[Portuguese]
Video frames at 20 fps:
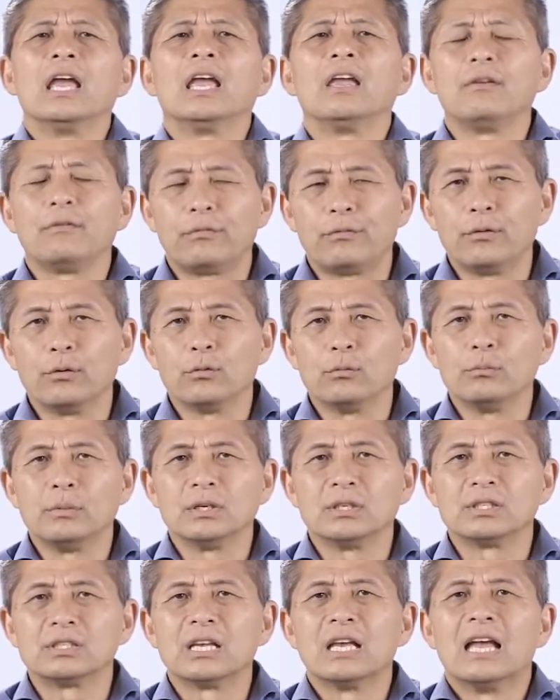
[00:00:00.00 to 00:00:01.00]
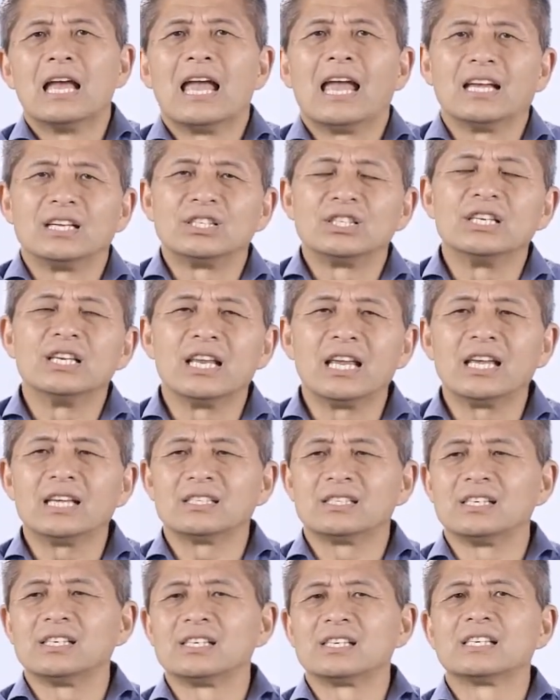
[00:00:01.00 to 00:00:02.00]
em filmes é,
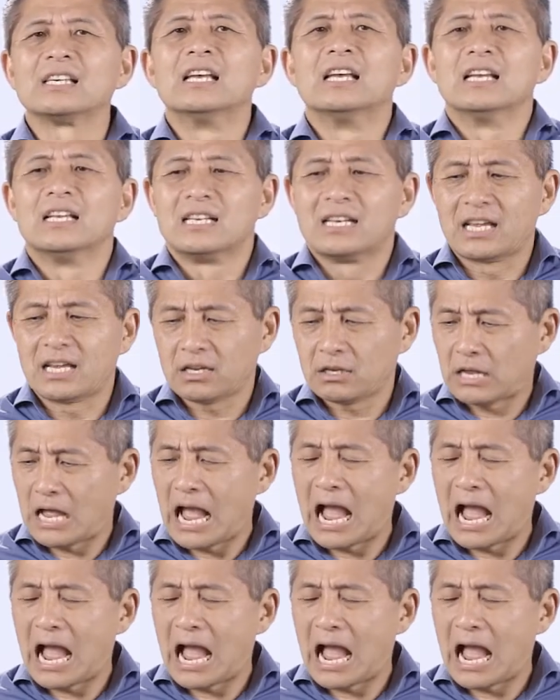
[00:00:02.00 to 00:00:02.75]
chineses, né?